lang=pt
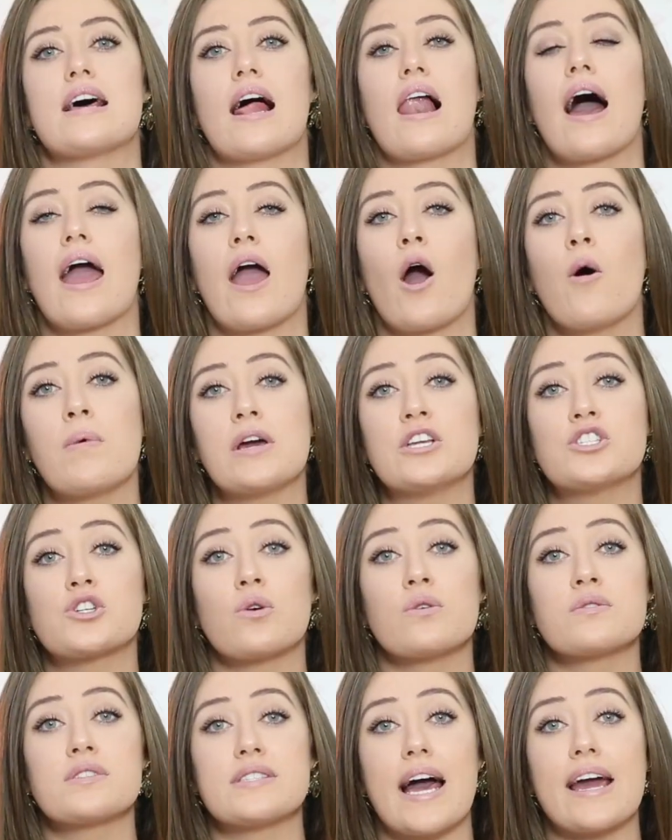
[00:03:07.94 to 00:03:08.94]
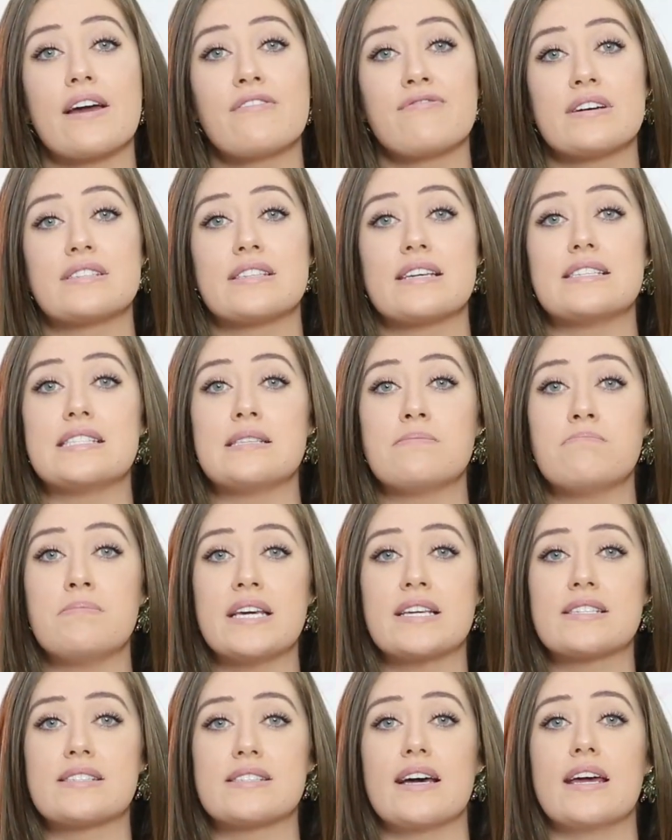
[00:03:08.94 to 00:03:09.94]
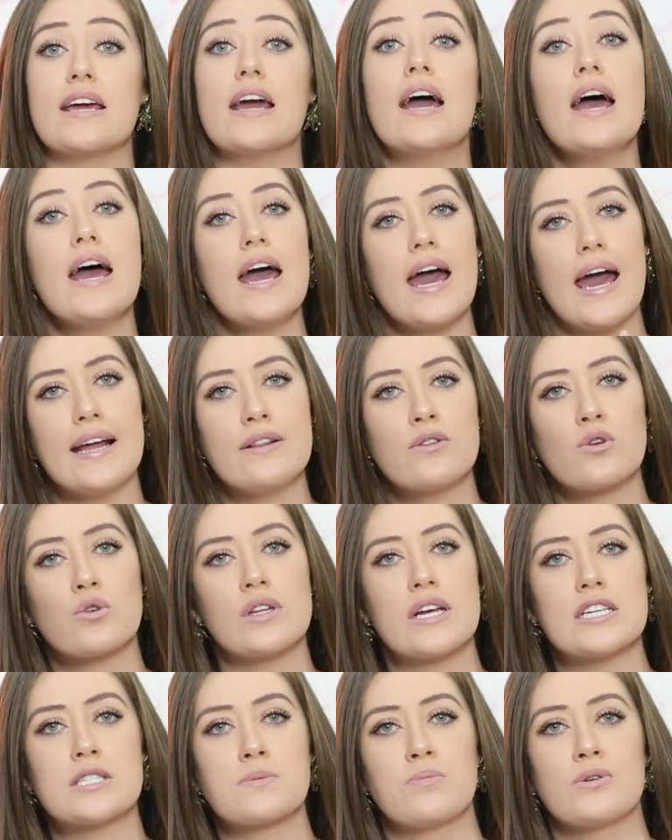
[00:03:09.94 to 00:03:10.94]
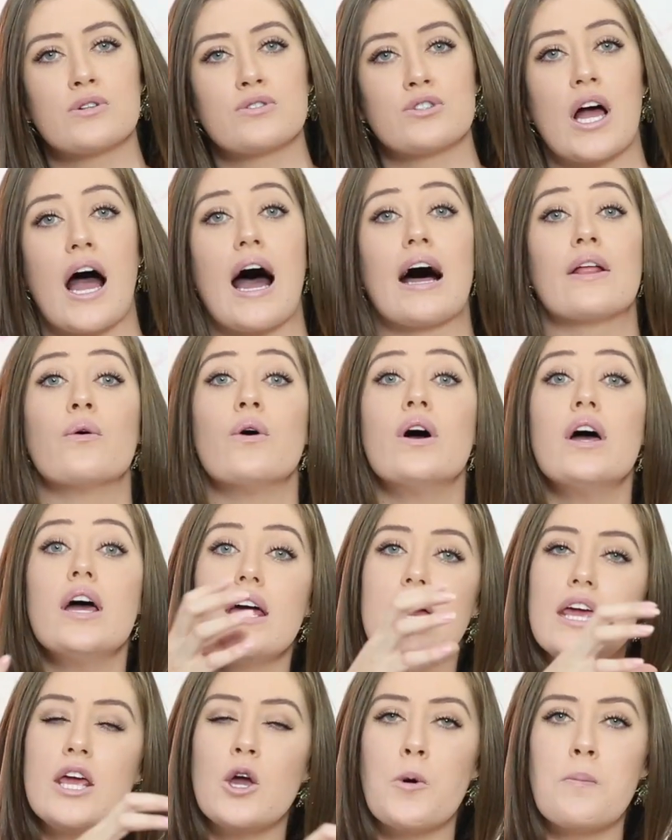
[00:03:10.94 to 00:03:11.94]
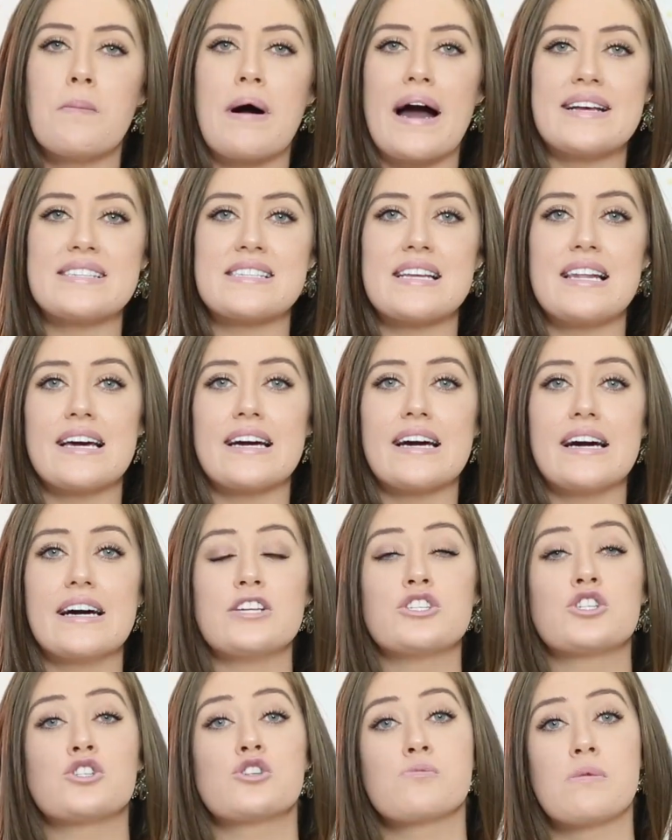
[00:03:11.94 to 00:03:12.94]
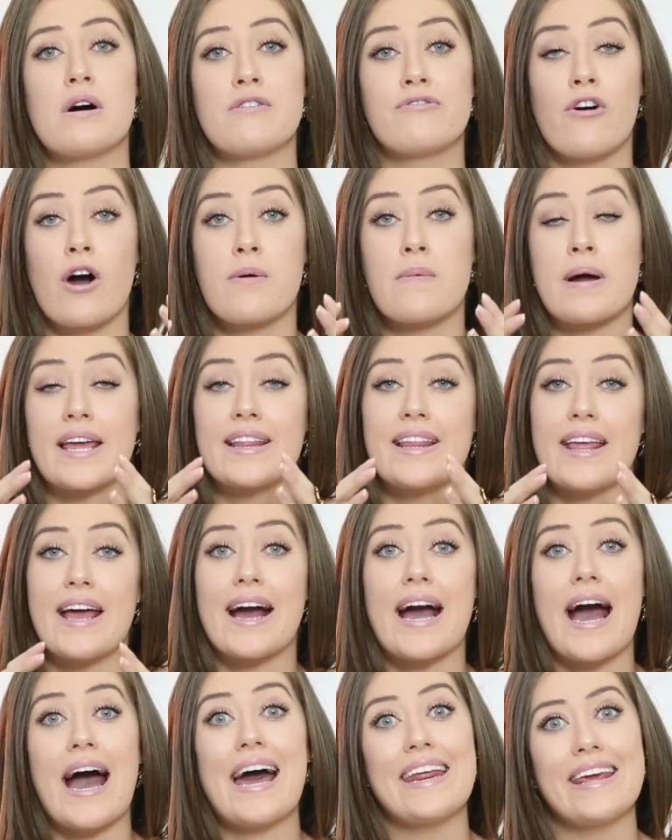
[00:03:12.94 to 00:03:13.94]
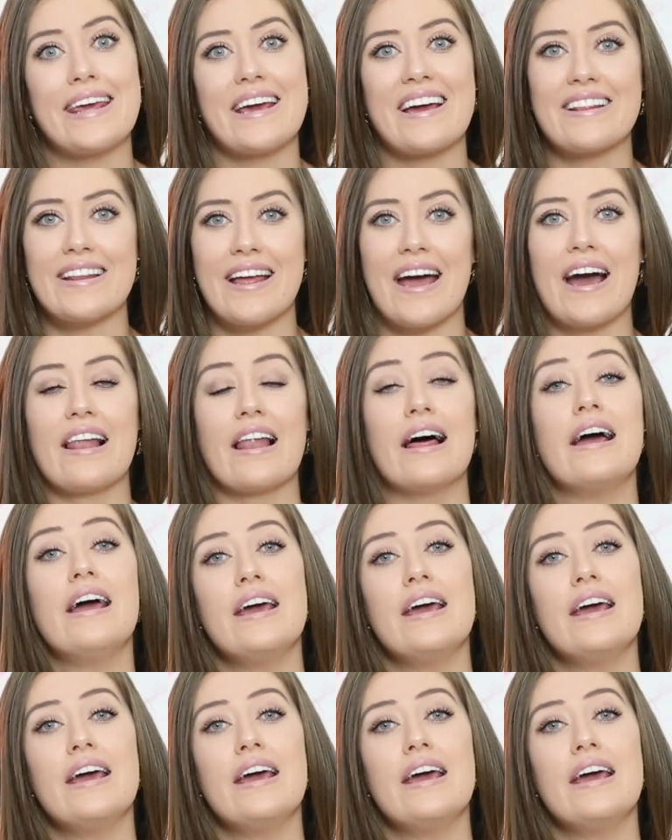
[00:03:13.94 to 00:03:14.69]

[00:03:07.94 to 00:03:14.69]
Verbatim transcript: ela realmente consegue fazer esse mix aí entre o despojado e o mais elegante de uma forma que tenha carinha dela